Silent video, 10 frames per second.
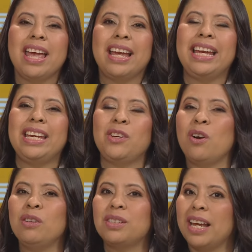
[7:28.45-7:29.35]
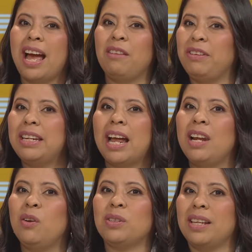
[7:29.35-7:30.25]
Y yo no sé, al
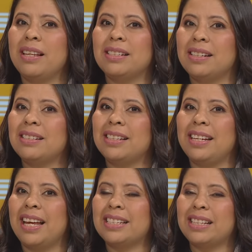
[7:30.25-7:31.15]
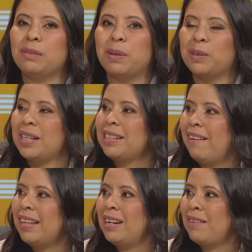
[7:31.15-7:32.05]
final no se dice si estas personas que
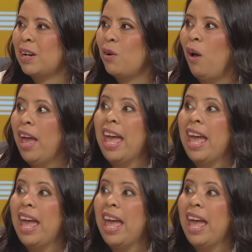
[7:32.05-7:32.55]
iban en el barco